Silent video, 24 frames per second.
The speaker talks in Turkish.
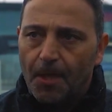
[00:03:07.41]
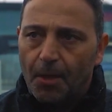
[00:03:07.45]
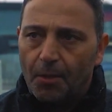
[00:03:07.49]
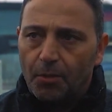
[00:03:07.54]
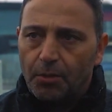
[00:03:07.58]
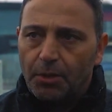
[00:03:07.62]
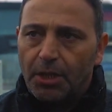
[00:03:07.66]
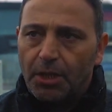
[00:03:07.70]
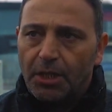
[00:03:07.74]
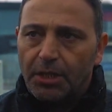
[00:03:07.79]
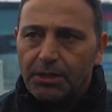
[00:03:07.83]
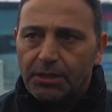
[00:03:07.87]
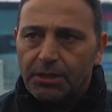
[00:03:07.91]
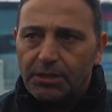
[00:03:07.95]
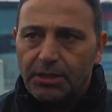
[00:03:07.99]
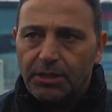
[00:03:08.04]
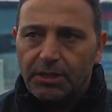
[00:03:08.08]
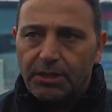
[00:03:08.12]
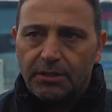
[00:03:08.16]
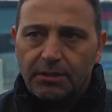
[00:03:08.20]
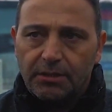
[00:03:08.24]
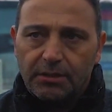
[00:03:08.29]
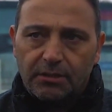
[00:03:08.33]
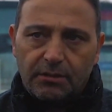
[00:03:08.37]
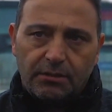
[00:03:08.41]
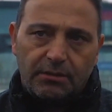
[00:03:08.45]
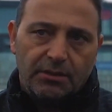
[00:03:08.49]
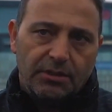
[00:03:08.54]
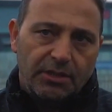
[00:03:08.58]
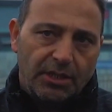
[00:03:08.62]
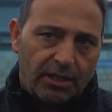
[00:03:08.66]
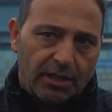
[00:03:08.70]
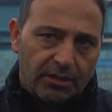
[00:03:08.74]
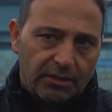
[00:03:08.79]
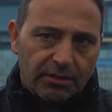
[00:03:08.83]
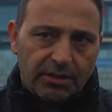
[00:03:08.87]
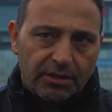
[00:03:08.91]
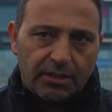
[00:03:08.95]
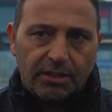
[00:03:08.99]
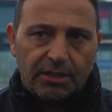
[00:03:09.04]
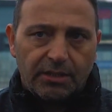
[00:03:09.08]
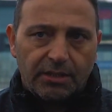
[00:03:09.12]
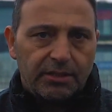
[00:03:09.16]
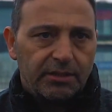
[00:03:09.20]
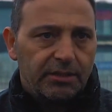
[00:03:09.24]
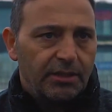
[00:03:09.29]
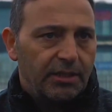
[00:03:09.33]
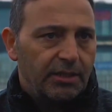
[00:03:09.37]
Onun haricinde Cihan
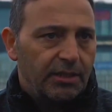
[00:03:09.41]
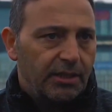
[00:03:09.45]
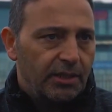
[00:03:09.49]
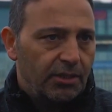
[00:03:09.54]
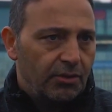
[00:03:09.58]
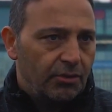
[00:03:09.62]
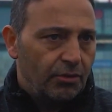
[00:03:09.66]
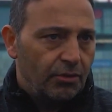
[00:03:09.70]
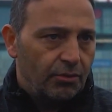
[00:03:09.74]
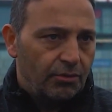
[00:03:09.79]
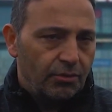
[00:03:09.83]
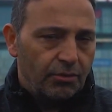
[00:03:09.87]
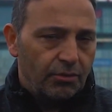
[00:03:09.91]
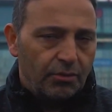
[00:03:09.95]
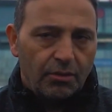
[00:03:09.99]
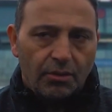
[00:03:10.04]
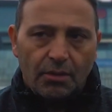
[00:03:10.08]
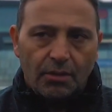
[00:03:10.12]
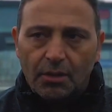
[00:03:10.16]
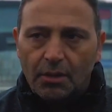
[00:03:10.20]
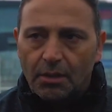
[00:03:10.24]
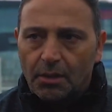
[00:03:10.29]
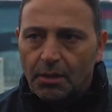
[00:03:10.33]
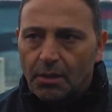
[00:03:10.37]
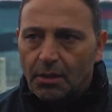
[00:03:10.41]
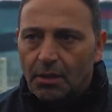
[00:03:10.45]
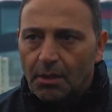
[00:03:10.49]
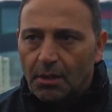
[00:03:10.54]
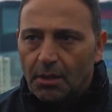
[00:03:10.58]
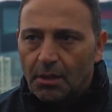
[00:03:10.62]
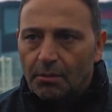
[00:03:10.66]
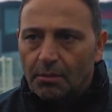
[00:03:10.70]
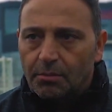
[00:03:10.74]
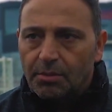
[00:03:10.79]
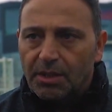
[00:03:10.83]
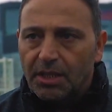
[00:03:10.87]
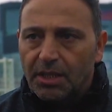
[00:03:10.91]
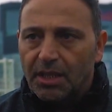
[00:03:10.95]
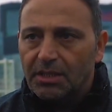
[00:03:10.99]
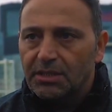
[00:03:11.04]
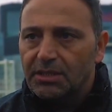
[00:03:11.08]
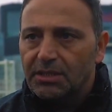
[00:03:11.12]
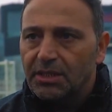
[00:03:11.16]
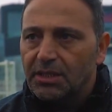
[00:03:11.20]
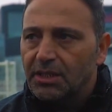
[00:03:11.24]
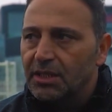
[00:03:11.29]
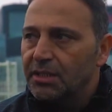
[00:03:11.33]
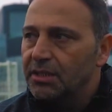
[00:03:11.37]
sakatlıktan geri döndü.
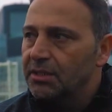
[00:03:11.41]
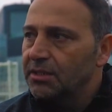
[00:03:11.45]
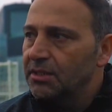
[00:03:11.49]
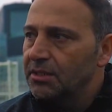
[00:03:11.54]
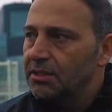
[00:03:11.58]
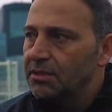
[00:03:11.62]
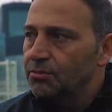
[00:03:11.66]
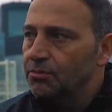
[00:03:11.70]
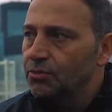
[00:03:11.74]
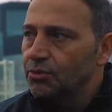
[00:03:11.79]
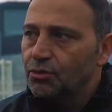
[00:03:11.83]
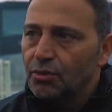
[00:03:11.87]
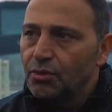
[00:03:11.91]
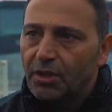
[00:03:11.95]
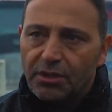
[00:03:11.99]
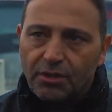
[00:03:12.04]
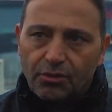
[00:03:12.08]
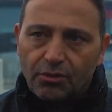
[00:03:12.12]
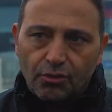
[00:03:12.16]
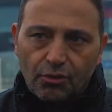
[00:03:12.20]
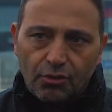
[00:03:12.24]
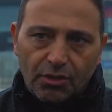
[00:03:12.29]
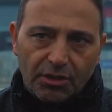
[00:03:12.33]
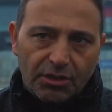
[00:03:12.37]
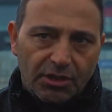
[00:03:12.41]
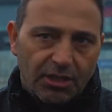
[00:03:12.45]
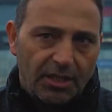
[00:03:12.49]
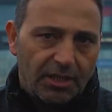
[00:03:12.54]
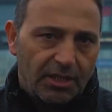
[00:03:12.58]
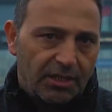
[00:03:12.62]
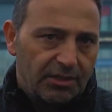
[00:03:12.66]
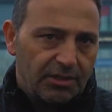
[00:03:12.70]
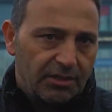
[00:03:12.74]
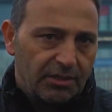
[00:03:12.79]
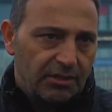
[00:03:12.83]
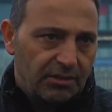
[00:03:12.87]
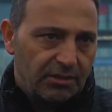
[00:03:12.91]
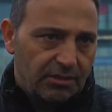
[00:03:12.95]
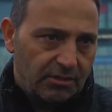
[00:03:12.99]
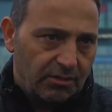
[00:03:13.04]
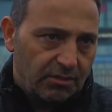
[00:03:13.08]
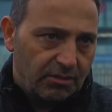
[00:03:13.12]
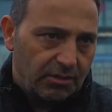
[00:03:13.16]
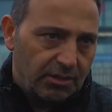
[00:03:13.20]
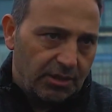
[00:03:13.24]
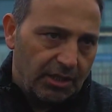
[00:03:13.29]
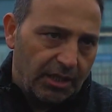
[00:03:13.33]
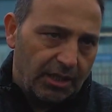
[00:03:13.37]
Birkaç tane arkadaşımız şu anda soru işareti. Ee,
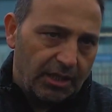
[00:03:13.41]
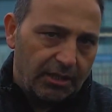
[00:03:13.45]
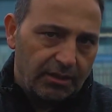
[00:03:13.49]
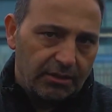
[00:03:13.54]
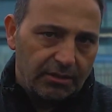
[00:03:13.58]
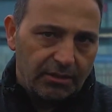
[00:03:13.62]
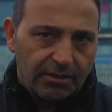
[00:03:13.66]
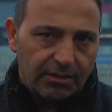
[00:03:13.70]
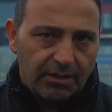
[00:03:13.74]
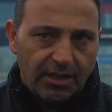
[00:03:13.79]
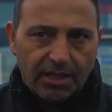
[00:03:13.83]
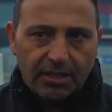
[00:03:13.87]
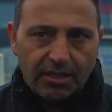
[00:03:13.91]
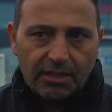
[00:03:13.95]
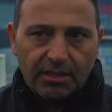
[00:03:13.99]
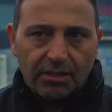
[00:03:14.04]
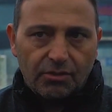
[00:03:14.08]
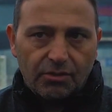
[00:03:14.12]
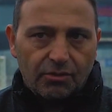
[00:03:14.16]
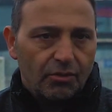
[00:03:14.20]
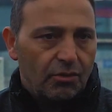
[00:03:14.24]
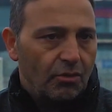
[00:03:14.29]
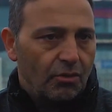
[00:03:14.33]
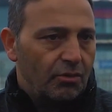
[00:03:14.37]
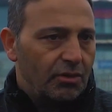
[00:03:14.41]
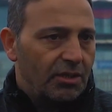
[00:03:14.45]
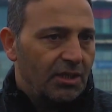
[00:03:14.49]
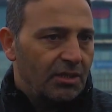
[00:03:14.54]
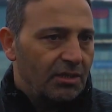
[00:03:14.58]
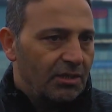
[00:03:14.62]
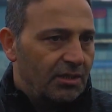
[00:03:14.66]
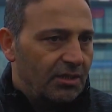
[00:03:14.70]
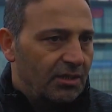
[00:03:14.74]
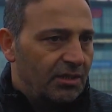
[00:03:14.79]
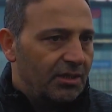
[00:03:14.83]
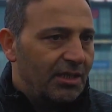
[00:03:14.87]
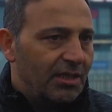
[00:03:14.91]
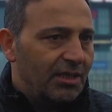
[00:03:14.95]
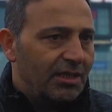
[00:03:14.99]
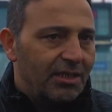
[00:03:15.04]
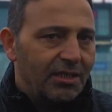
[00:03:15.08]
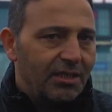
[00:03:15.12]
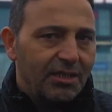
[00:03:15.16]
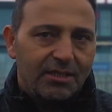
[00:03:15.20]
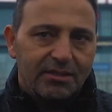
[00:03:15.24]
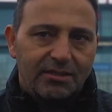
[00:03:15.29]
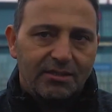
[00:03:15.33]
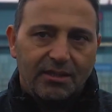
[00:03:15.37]
yarın yarından sonra onlar e,
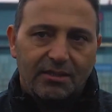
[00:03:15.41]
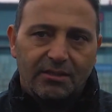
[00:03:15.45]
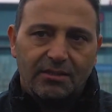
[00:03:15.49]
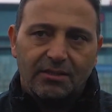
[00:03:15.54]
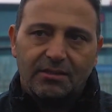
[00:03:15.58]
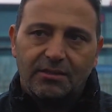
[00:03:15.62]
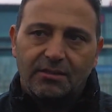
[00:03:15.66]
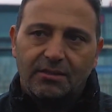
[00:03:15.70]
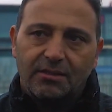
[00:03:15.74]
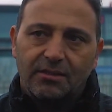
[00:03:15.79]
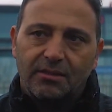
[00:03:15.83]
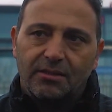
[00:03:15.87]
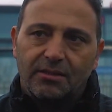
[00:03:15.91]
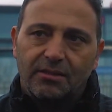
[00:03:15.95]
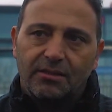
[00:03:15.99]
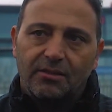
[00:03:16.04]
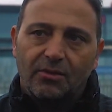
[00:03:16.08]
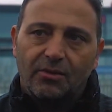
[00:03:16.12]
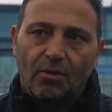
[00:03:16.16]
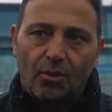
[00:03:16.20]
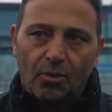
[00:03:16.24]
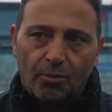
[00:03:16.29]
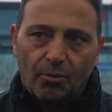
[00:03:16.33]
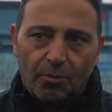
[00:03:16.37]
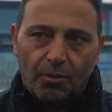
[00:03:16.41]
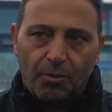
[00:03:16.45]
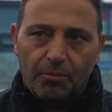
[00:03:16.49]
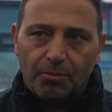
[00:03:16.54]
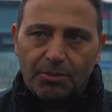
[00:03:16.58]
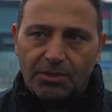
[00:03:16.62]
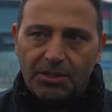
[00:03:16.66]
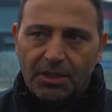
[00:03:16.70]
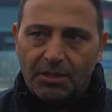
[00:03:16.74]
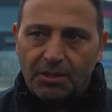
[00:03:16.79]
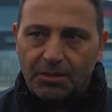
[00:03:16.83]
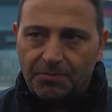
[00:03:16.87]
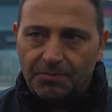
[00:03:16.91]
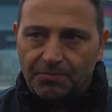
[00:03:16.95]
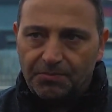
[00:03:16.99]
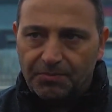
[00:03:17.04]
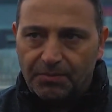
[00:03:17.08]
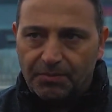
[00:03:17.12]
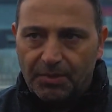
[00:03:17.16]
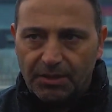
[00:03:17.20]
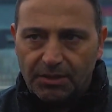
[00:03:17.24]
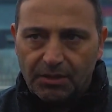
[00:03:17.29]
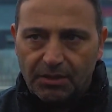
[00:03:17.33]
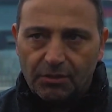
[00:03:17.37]
netlik kazanır e, olup olmayacağı.
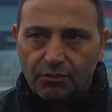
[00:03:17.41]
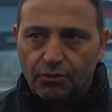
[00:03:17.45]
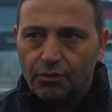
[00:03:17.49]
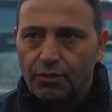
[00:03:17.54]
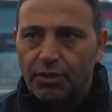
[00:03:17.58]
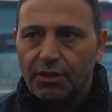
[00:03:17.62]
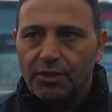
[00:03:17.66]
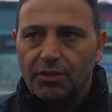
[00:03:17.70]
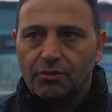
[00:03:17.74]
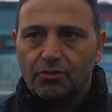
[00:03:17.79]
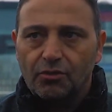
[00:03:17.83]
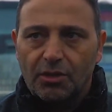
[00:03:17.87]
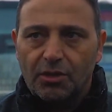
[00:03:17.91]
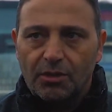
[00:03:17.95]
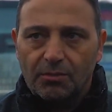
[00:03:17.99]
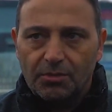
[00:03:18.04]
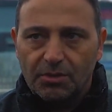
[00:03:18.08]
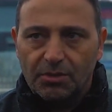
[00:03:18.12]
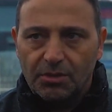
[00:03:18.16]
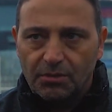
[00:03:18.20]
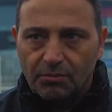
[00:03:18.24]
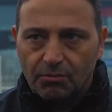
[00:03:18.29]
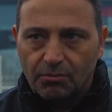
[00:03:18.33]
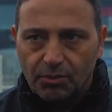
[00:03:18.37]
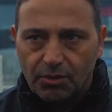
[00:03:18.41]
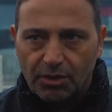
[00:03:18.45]
Maçtan sonra da söylemiştim.